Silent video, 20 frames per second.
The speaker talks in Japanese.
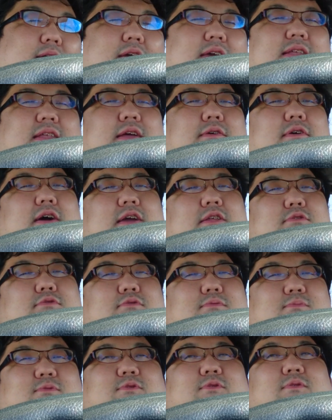てきてはいる
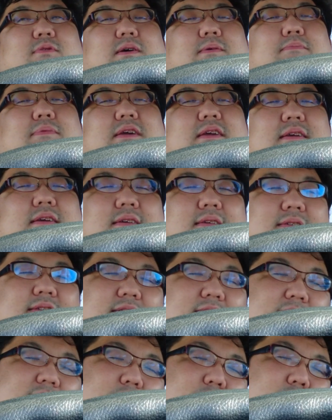と思うよやっぱり
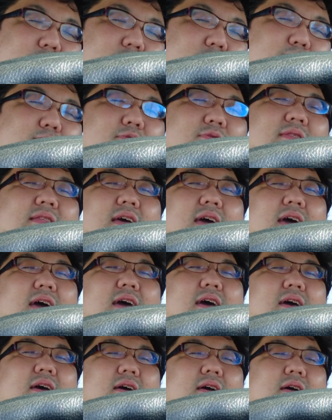しんどいもん
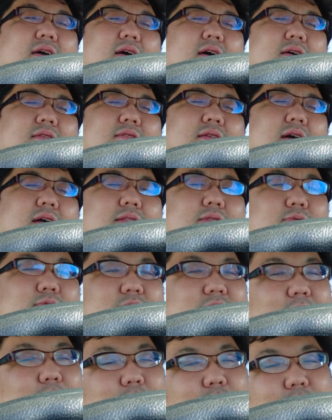ね何の
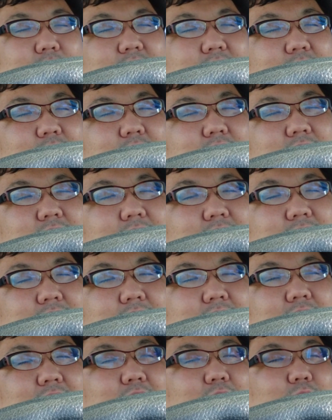ために俺はこうやって
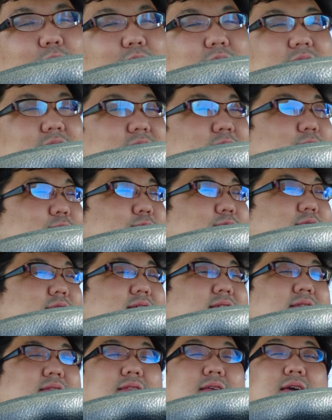朝早く起きて仕事
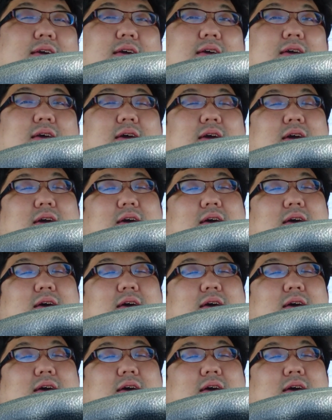行って